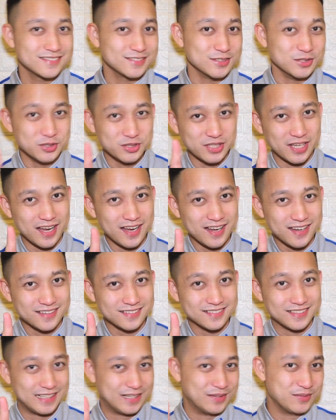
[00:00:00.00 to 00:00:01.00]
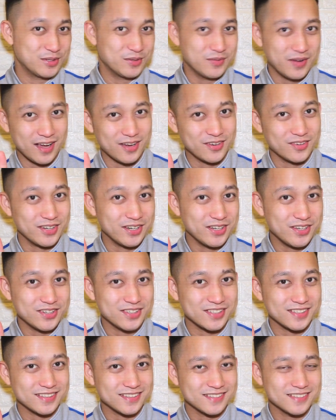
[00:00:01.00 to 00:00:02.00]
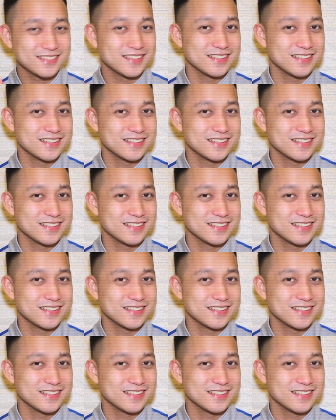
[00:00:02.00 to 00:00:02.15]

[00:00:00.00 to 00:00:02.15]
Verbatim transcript: Una, alam nyo ba kung ano yon?